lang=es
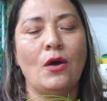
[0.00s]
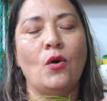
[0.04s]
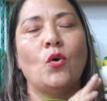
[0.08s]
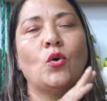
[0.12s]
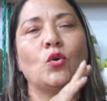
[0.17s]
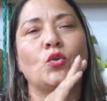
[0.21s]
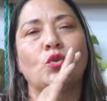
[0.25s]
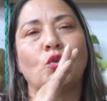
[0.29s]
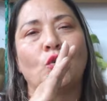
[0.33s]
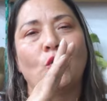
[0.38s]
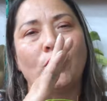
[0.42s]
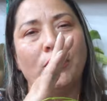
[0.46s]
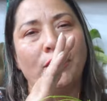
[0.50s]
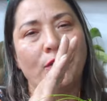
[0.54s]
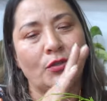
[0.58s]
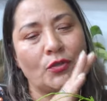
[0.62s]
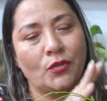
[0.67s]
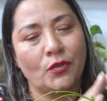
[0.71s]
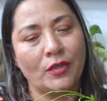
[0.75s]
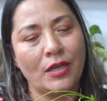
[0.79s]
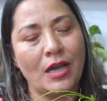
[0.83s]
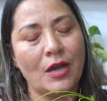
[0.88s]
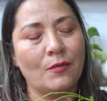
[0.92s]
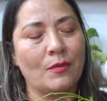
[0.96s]
otro
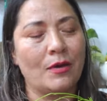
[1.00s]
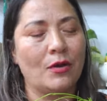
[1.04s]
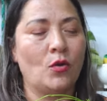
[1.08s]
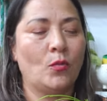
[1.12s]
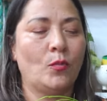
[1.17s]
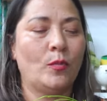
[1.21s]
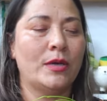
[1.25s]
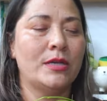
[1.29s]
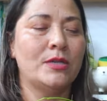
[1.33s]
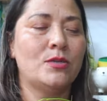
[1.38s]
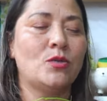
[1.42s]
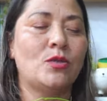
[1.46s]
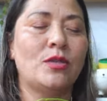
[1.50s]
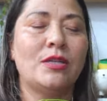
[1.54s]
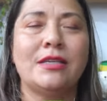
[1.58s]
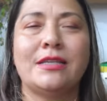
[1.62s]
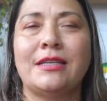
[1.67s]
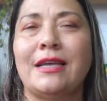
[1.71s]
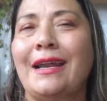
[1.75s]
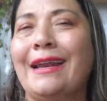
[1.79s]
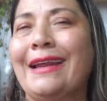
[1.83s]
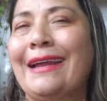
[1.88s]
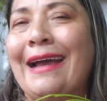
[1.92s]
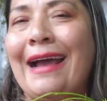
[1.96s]
litro de agua. Lo puedes
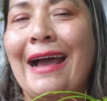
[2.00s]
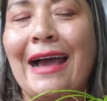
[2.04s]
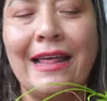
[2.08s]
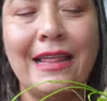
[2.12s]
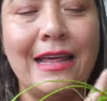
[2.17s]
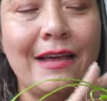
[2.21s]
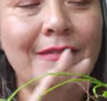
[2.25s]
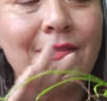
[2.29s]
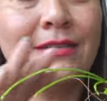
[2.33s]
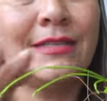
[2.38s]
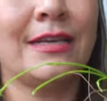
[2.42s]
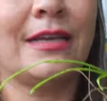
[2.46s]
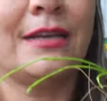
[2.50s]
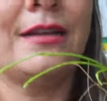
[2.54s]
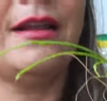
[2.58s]
utilizar cada vez que